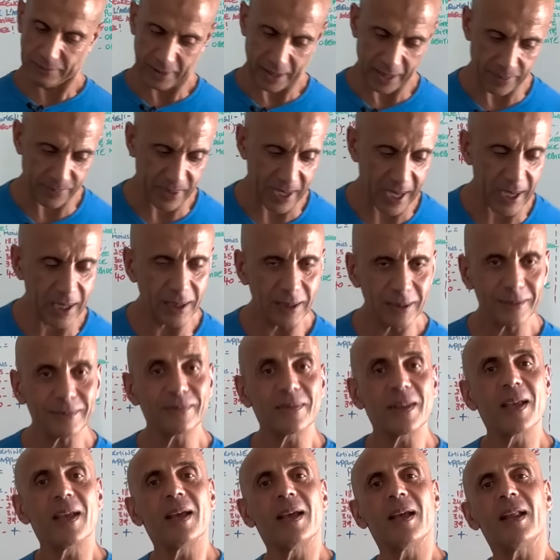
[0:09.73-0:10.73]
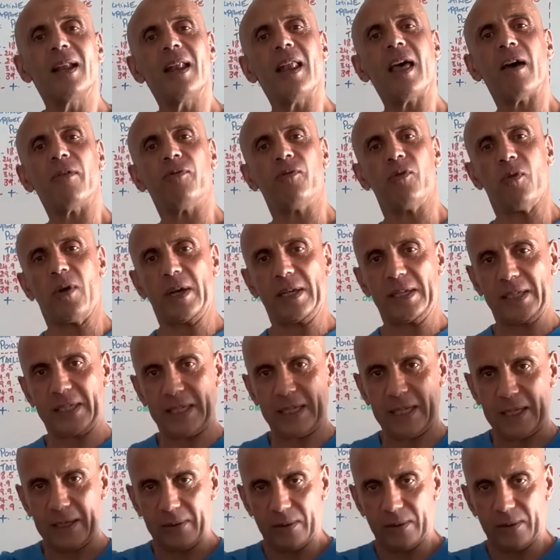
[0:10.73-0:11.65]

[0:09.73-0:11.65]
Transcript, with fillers: eh bien, la voici.